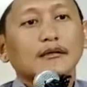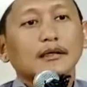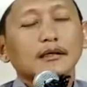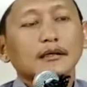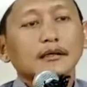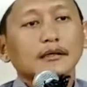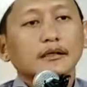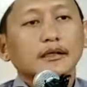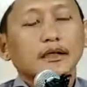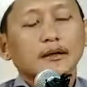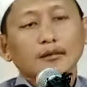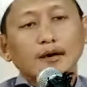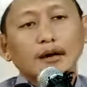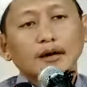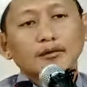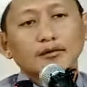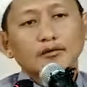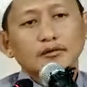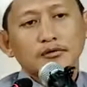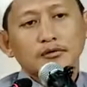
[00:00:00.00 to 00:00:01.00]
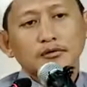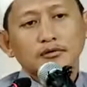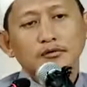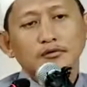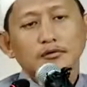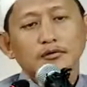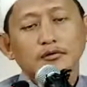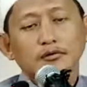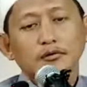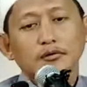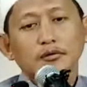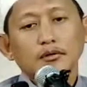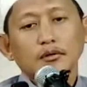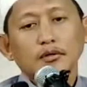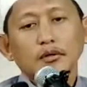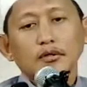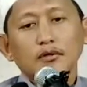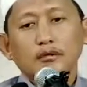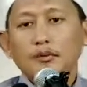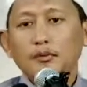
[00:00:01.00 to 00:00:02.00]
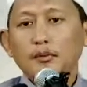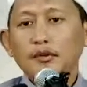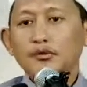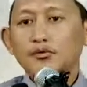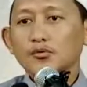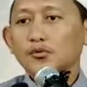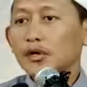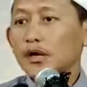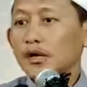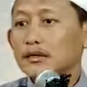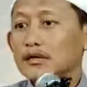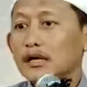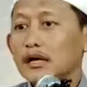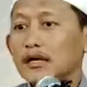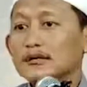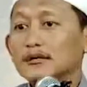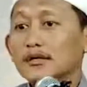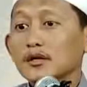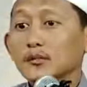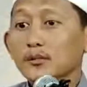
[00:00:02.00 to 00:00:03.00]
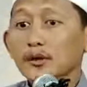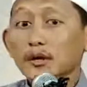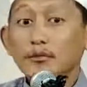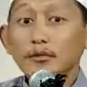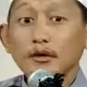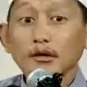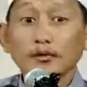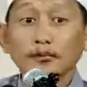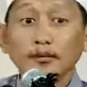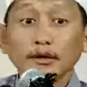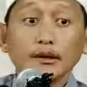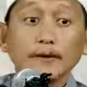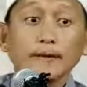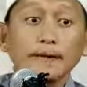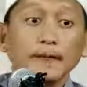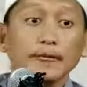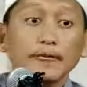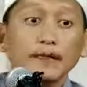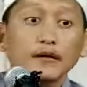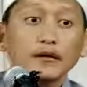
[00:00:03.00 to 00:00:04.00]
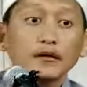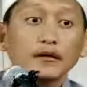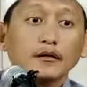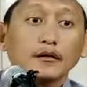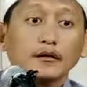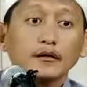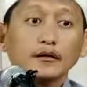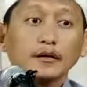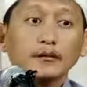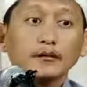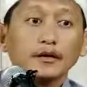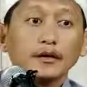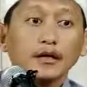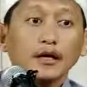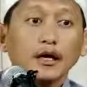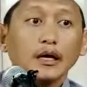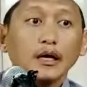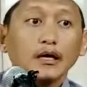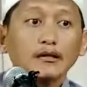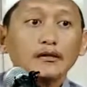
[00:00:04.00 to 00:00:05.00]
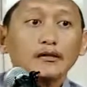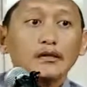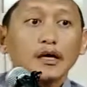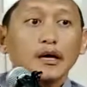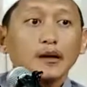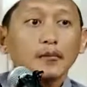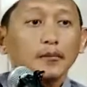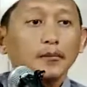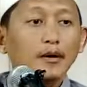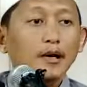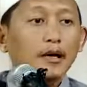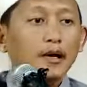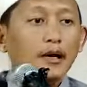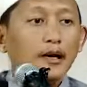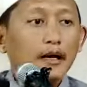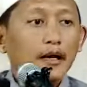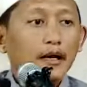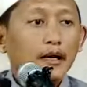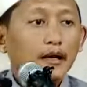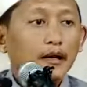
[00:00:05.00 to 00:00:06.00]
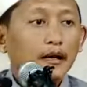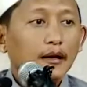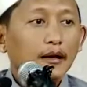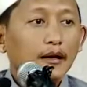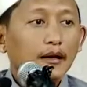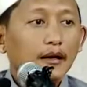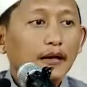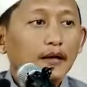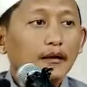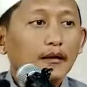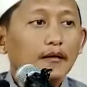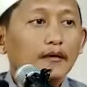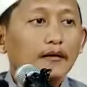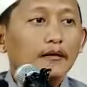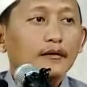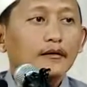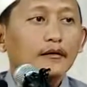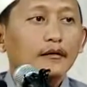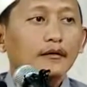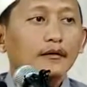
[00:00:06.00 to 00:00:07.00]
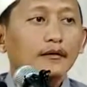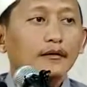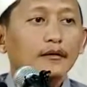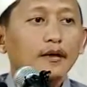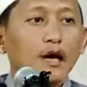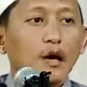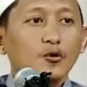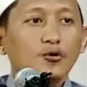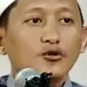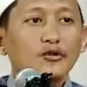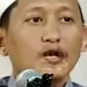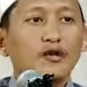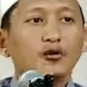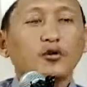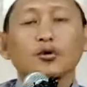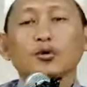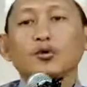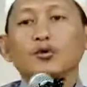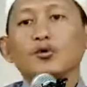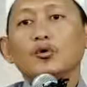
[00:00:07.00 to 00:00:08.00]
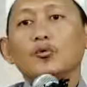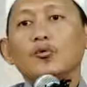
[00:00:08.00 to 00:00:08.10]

Ini tidak bagus. Tapi juga jangan sampai berlebih lebihan serampangan. Ausatul